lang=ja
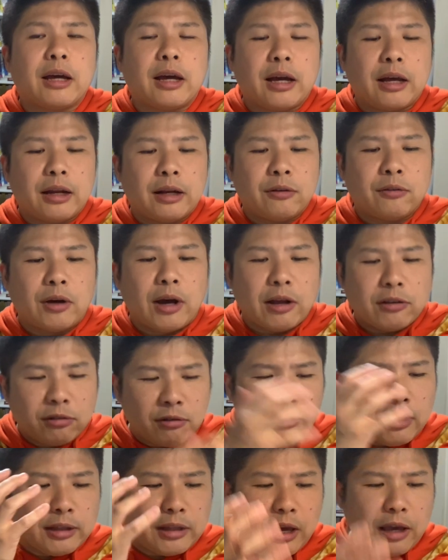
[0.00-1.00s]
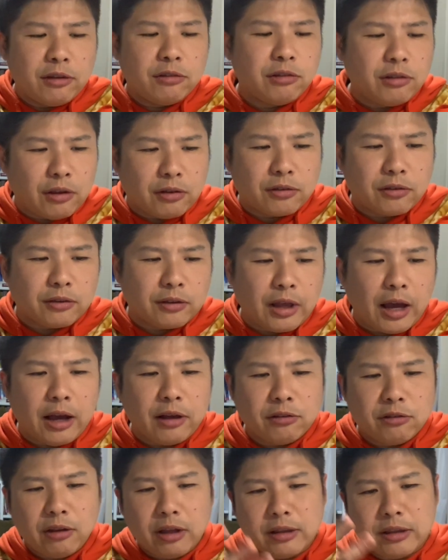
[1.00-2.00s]
あの、味は大事です。で、
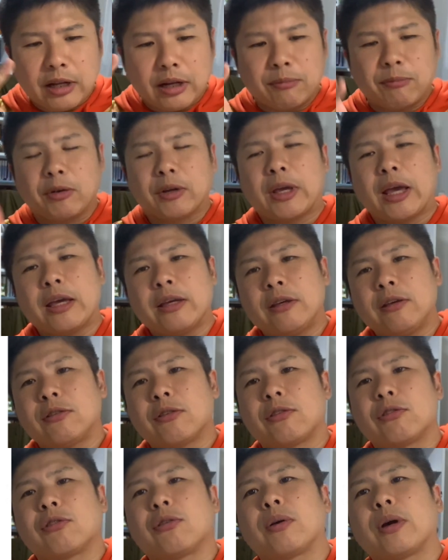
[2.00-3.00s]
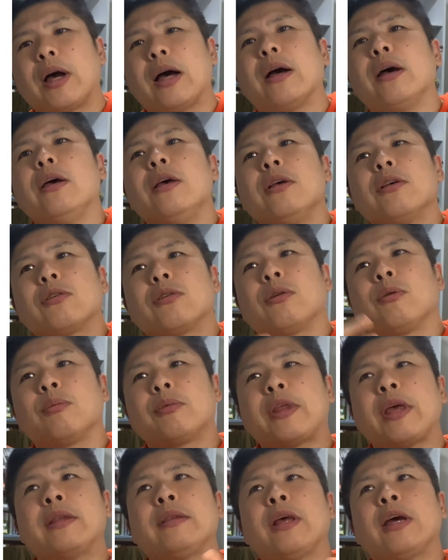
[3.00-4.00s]
味だったらもう元気寿司とか、その
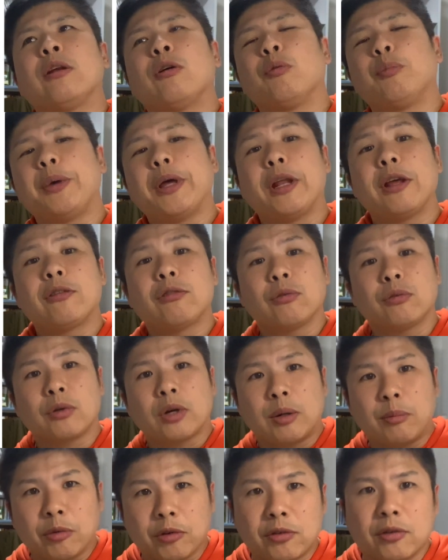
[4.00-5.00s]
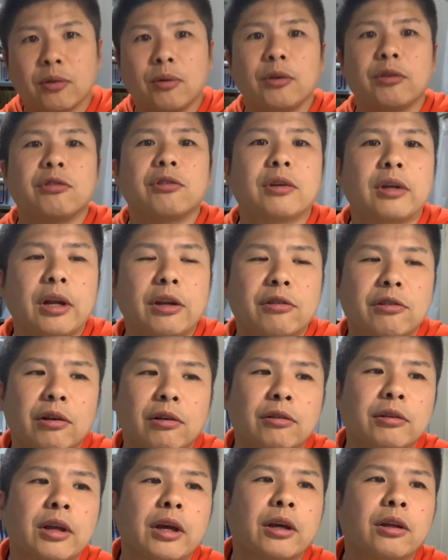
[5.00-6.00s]
店内のオペレーションとかもすごいしっかりして
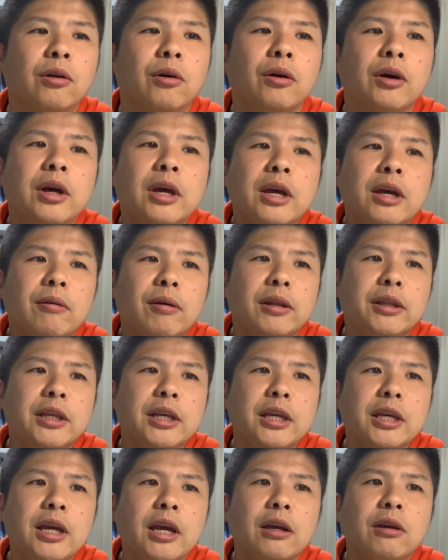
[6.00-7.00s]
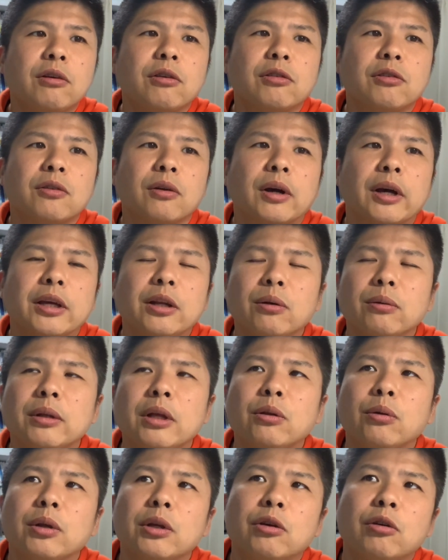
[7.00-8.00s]
るんだけど、DX とかいろん
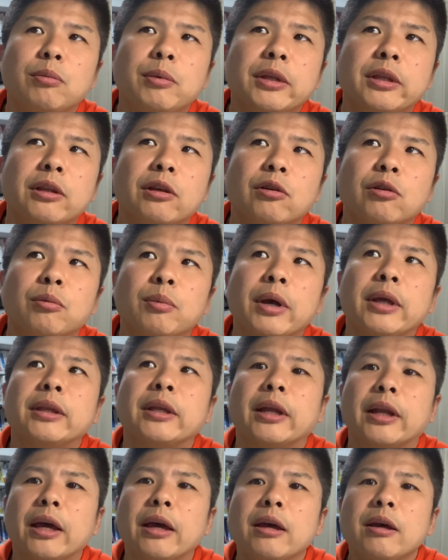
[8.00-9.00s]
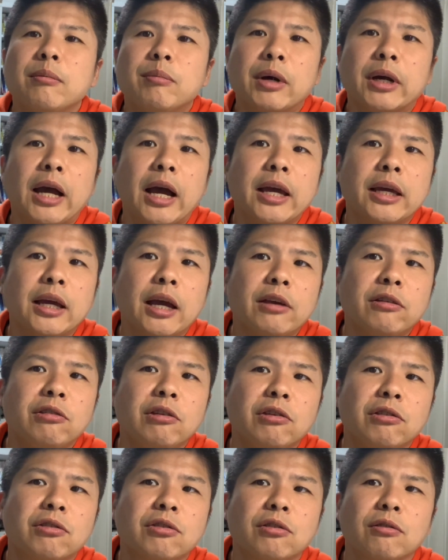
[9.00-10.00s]
な取り組みっていう面でね、まあ、海外
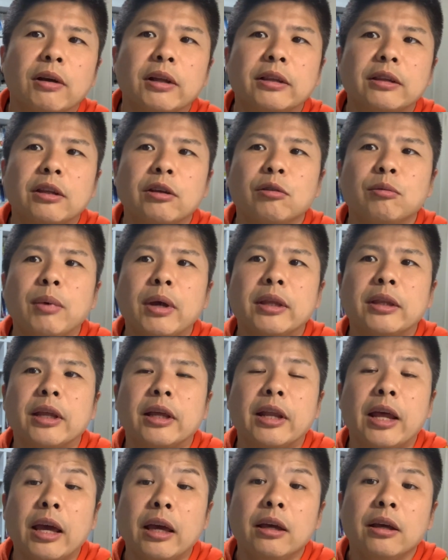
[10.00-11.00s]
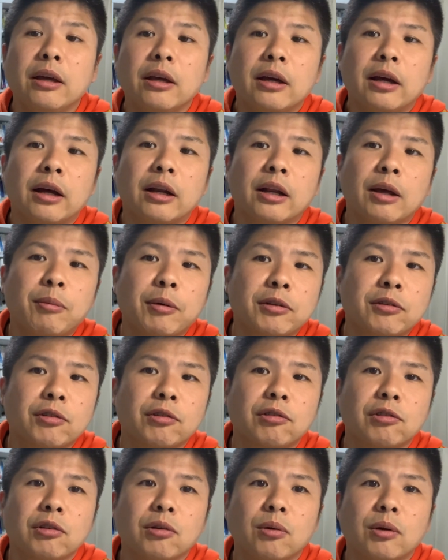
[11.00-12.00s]
進出はっていう面でね、あの、やっぱ
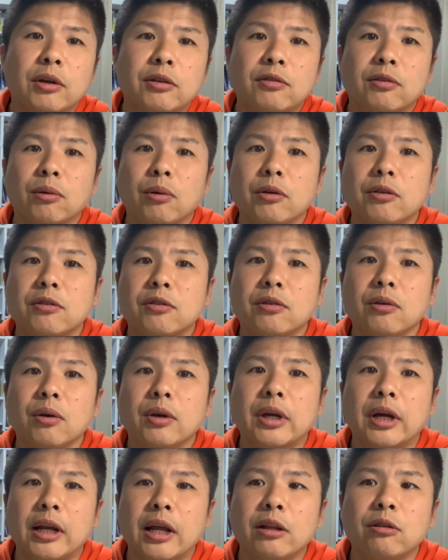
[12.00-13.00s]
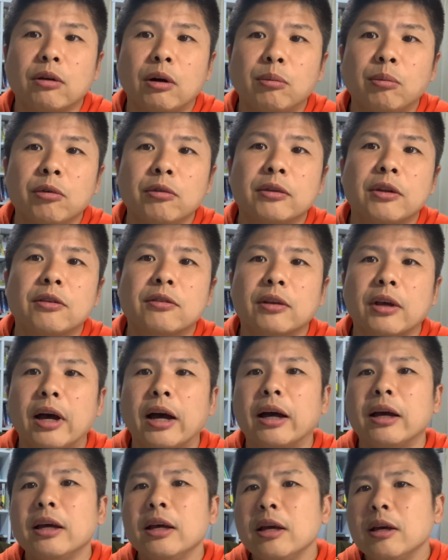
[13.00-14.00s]
スシローがすごい強いかなとは思うんです
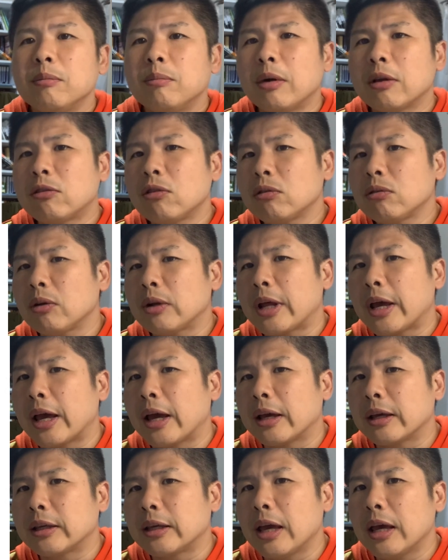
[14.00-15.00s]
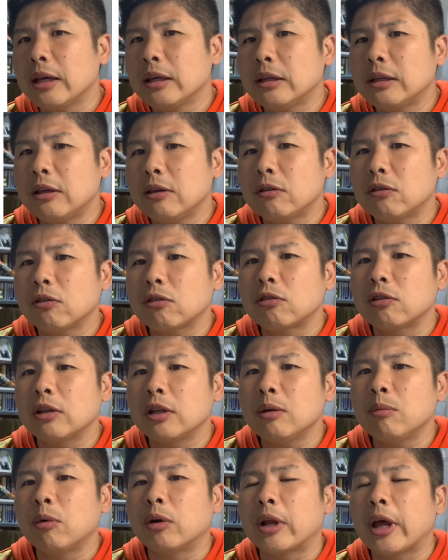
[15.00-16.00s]
が、まあ、ちょっとね、元気寿司
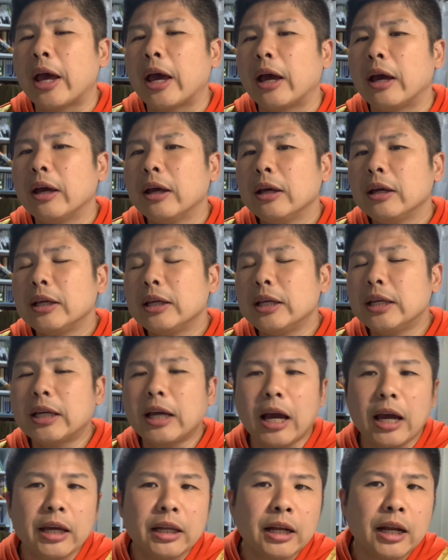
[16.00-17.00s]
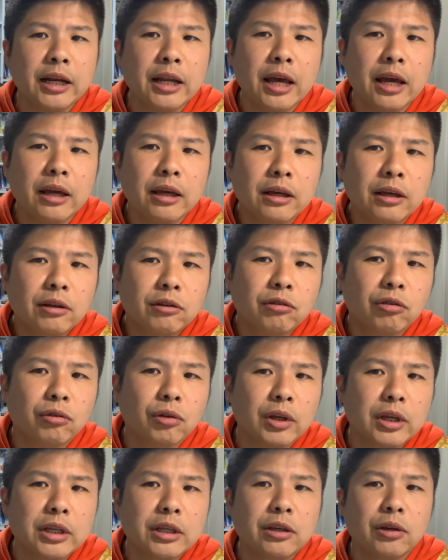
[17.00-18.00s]
にもね、意外なね、ちょっ
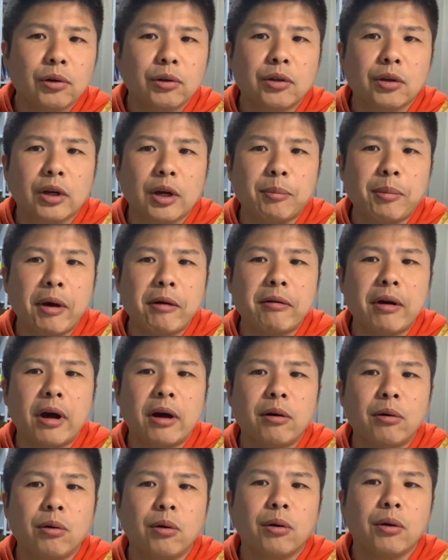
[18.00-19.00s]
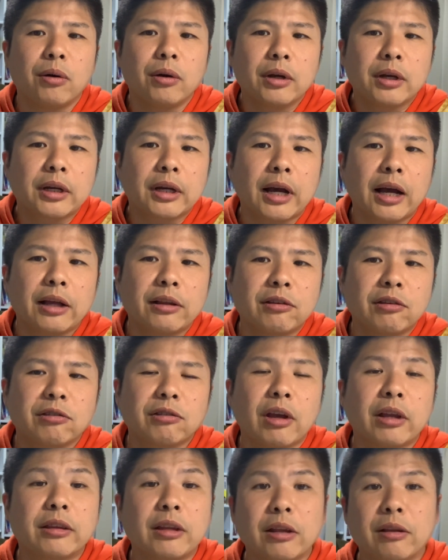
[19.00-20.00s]
と勢いというかパワーを感じ
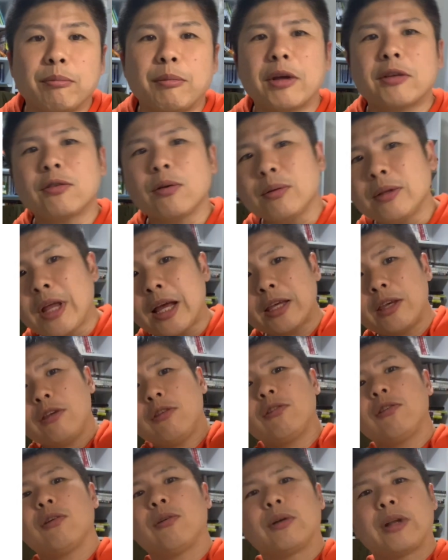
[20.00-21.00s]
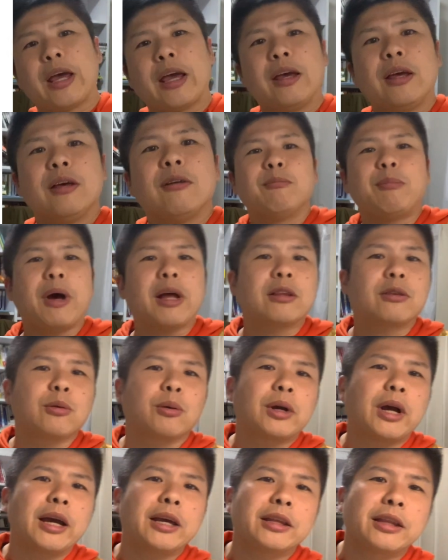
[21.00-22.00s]
ちゃったと。まあ、そんな記事をね、バッ
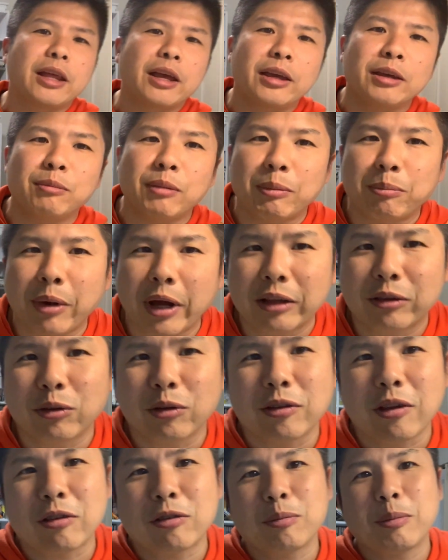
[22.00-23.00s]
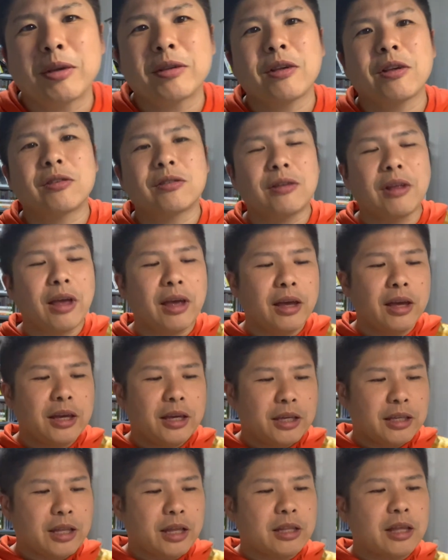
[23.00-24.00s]
と書いて、今バッと説明させて
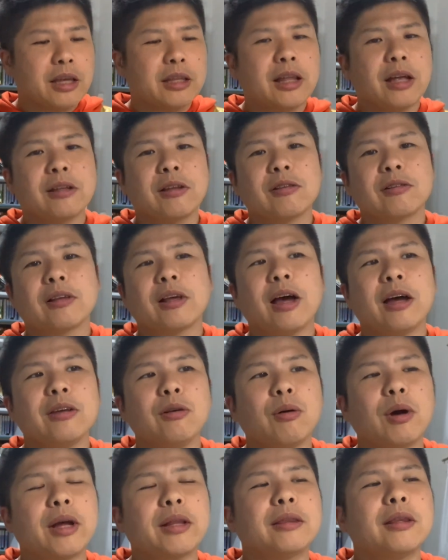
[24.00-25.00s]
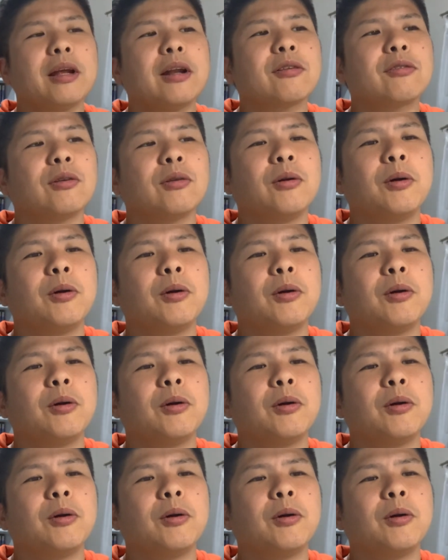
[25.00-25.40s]
いただいたんですが、よかったらそ